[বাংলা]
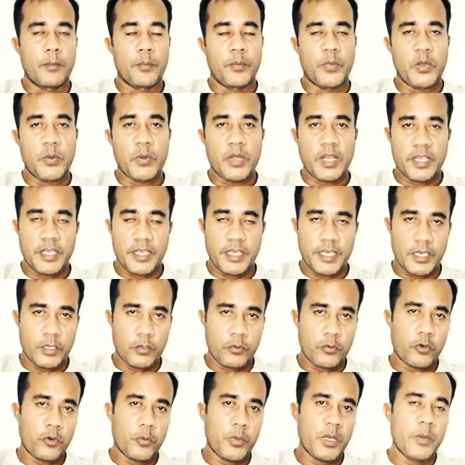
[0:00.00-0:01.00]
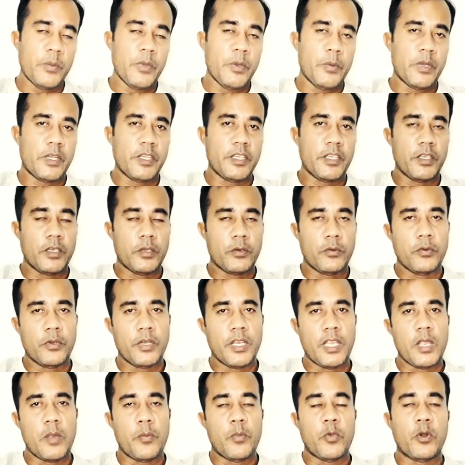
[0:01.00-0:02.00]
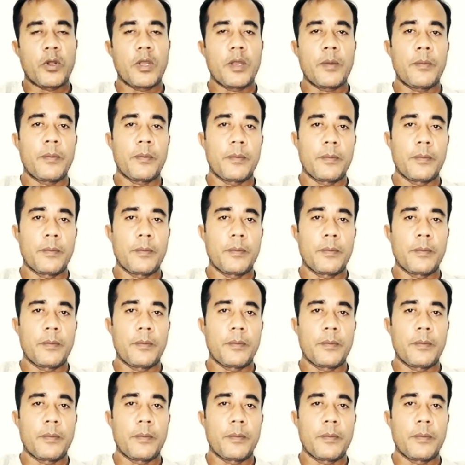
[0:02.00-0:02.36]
বিমান টিকিট করবেন বিমান টিকিট করে এরপরে